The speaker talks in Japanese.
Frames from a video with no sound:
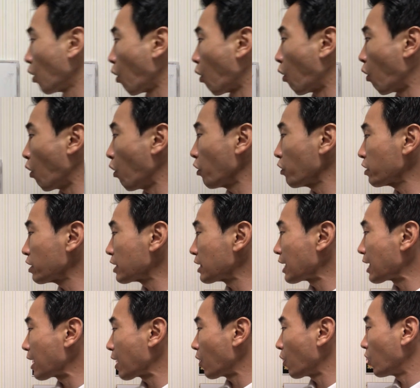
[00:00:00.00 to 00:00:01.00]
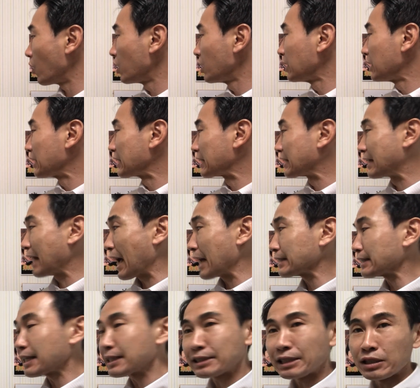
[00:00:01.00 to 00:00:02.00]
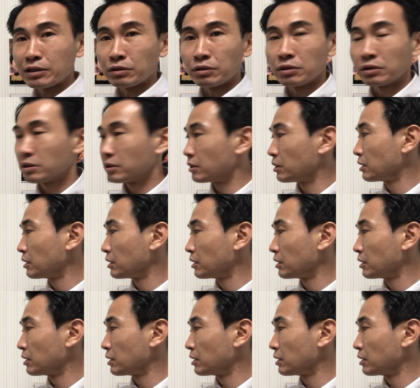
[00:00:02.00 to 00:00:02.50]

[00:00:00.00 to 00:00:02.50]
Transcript: 本音を出させる